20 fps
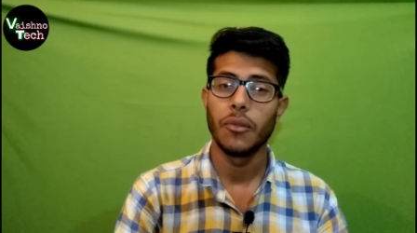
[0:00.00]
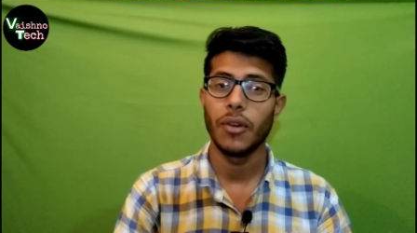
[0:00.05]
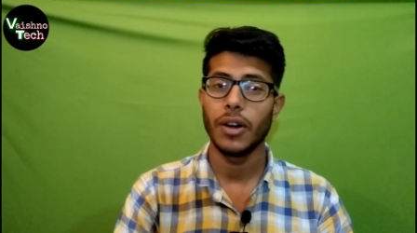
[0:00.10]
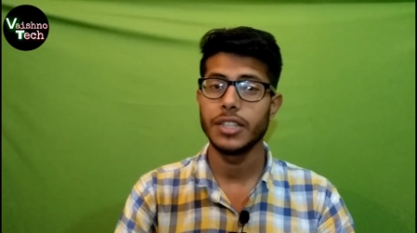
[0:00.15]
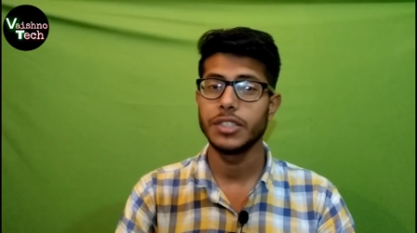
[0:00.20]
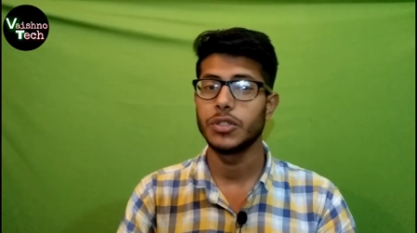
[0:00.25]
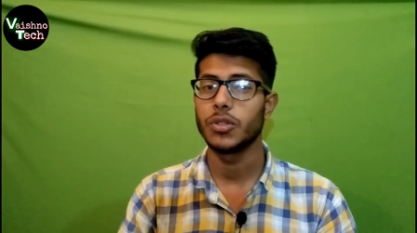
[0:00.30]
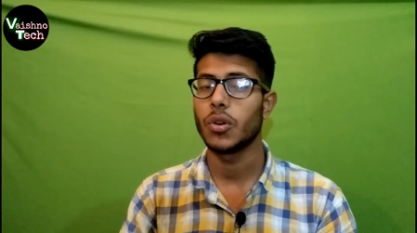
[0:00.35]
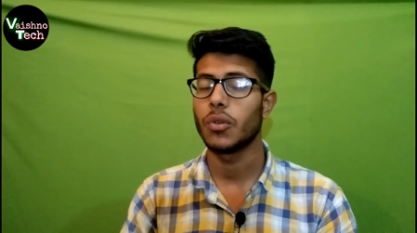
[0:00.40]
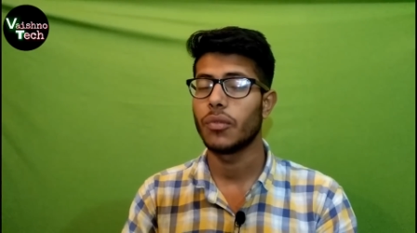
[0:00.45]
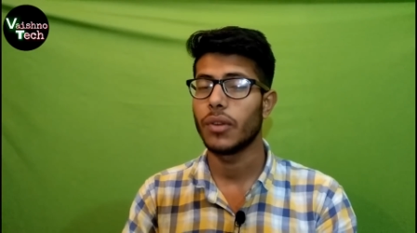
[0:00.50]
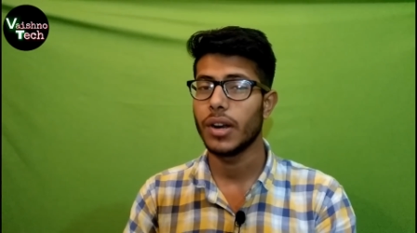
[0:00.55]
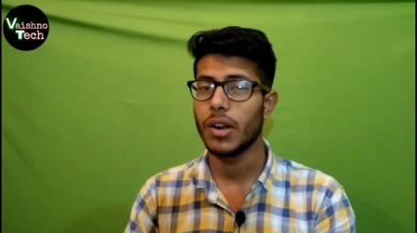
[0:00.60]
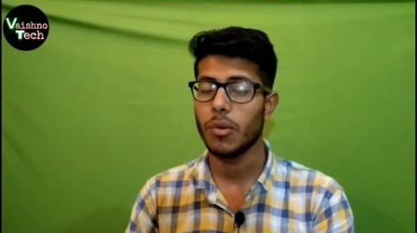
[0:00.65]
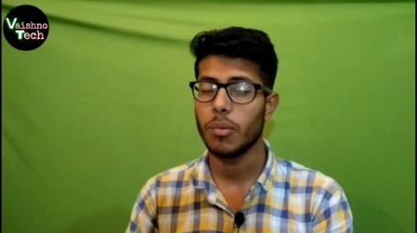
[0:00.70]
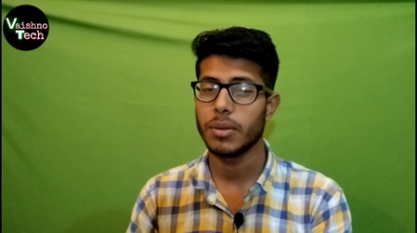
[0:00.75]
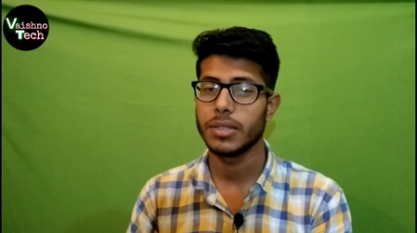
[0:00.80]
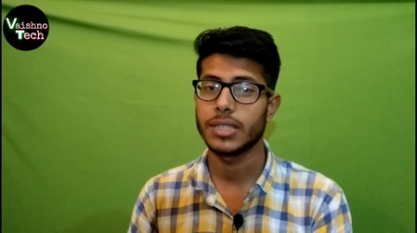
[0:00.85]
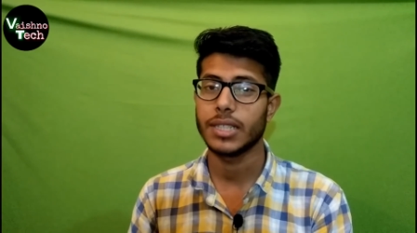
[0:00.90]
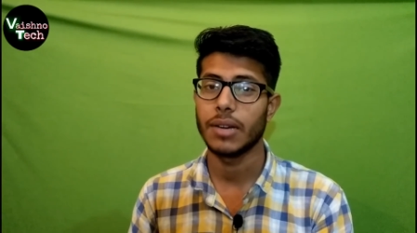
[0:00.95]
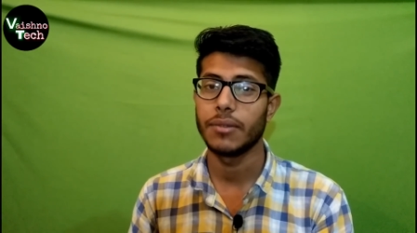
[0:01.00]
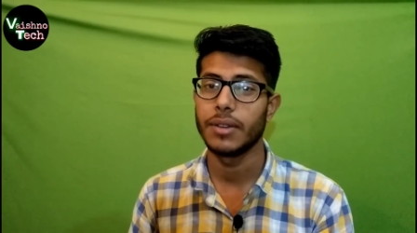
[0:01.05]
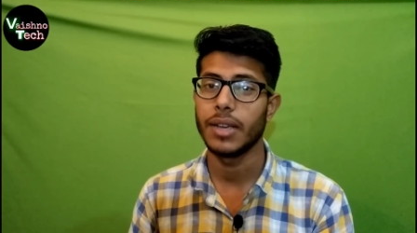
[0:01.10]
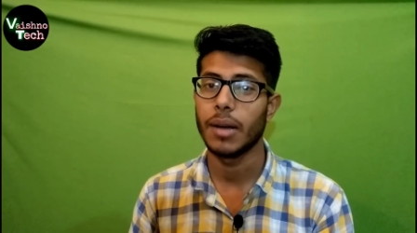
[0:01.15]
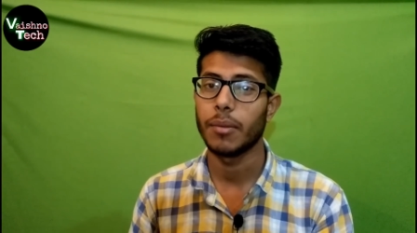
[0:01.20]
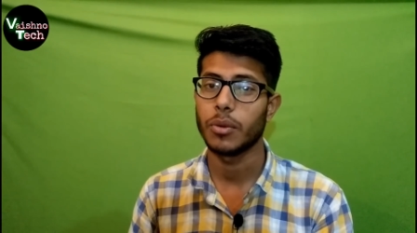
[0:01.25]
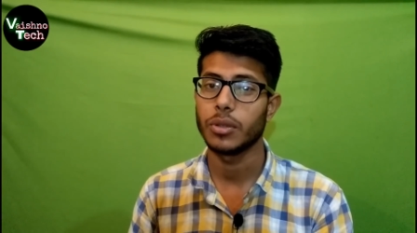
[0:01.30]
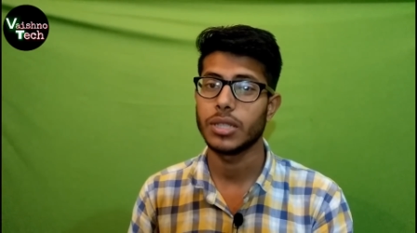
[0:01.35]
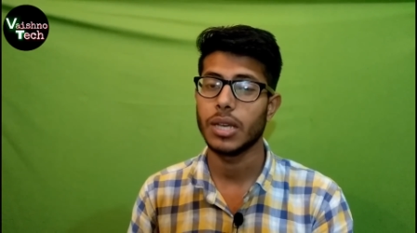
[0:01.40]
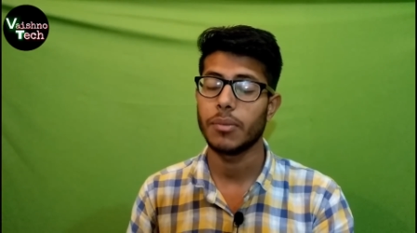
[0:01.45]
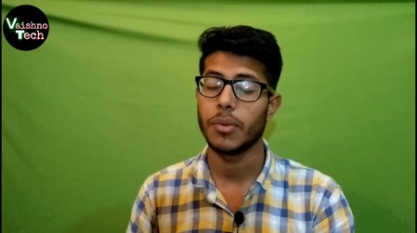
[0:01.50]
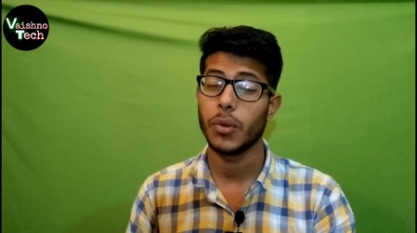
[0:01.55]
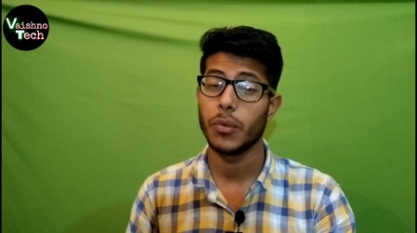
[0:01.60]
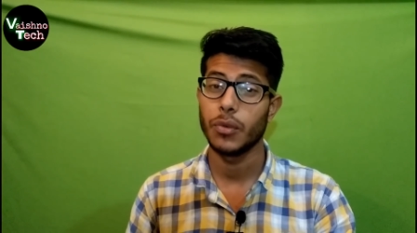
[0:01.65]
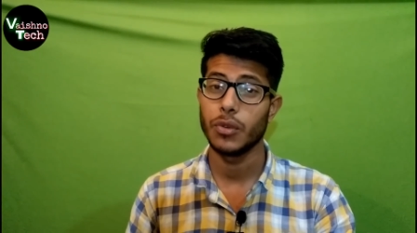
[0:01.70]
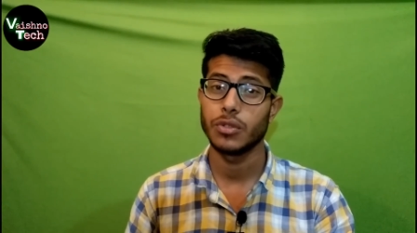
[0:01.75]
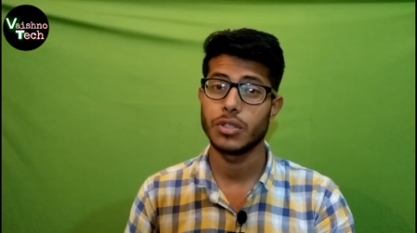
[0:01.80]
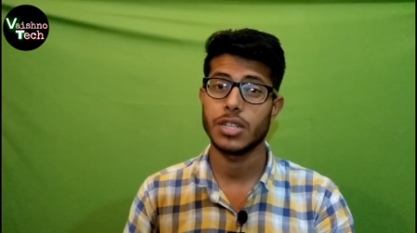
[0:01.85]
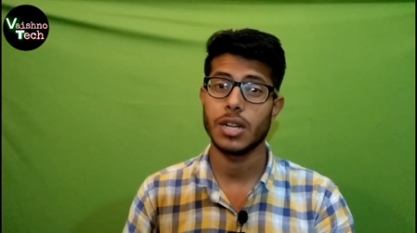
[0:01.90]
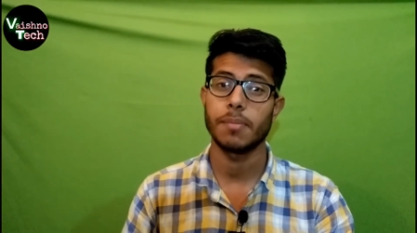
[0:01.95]
वन जीरो वन रुपीज़ का भी आपको यहाँ पर
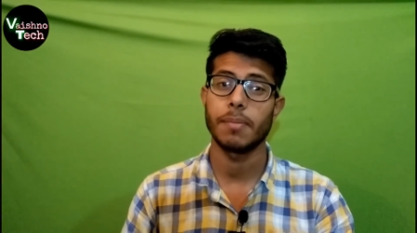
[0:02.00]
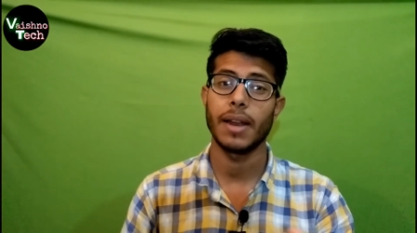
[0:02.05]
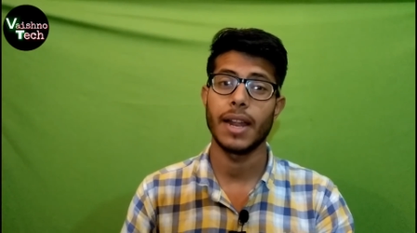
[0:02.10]
बूस्टर